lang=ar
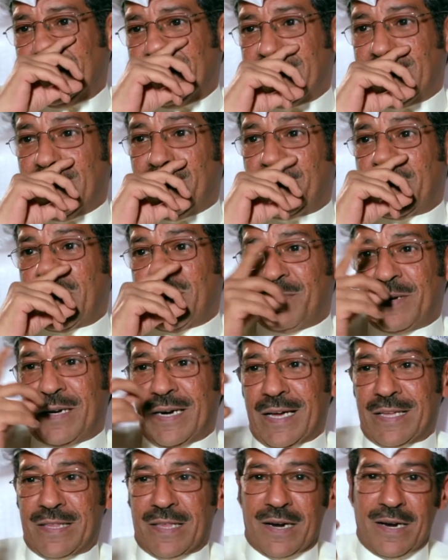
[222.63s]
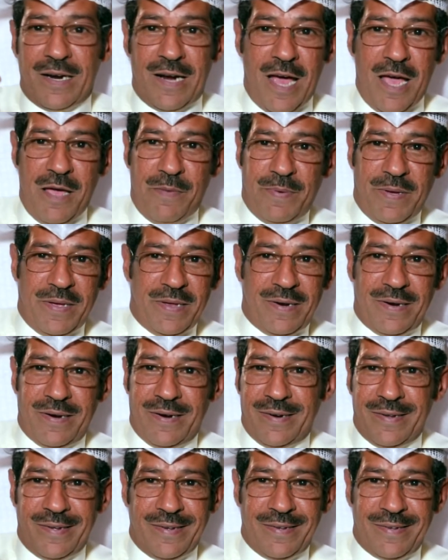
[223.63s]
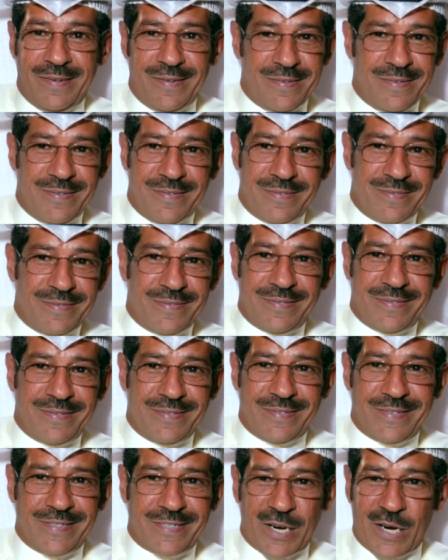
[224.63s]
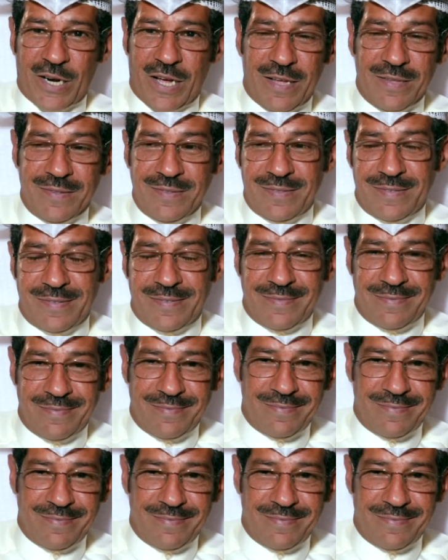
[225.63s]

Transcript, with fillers: يمكن من اكثر اللاعبين اللي ركضت